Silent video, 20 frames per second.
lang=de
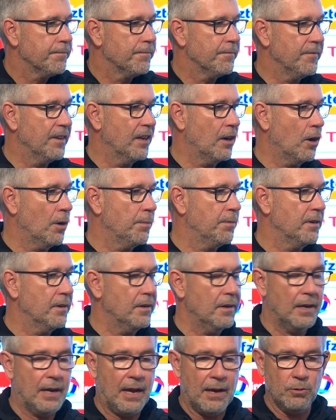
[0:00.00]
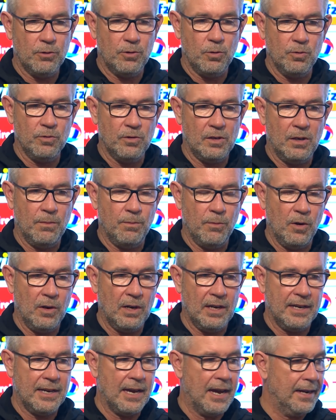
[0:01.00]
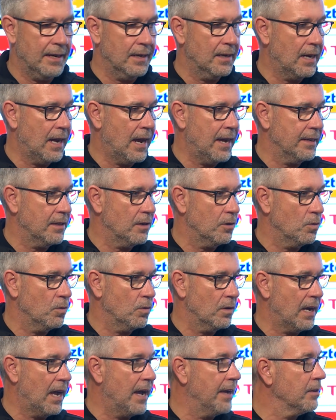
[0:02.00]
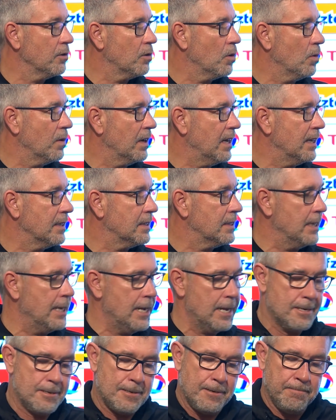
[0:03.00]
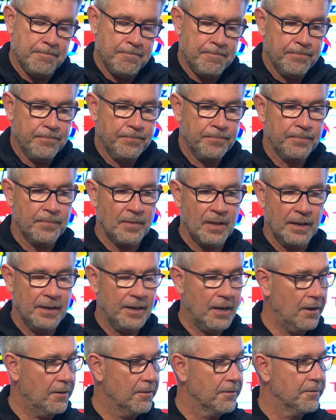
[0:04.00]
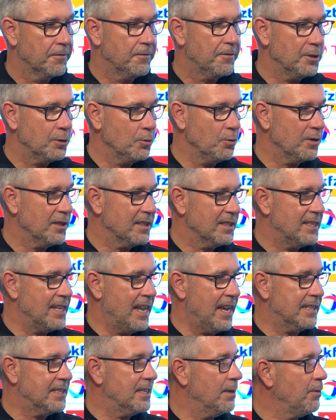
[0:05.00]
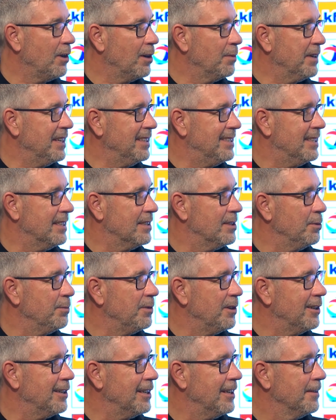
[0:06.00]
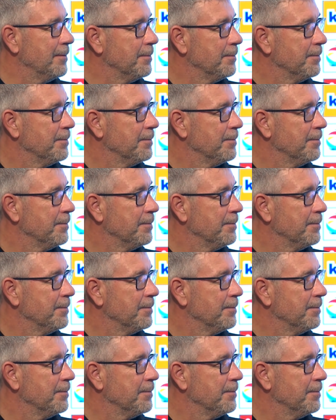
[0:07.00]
Wir haben aus unseren Möglichkeiten leider nur ein Tor erzielt. Ja, versuchen es nächste Mal besser zu machen.